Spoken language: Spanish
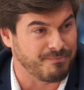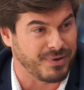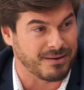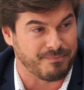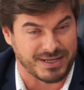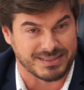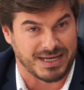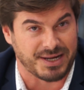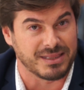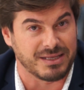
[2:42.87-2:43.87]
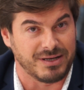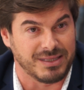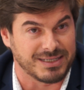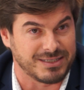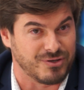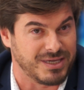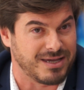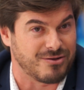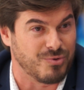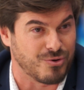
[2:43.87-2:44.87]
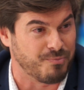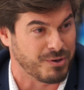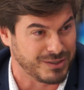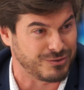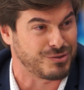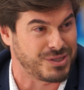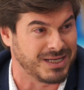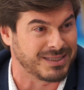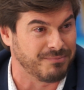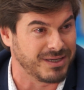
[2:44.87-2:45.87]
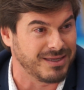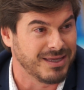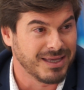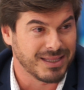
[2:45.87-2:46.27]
para, sacar rentabilidad, sino ya como compromiso social también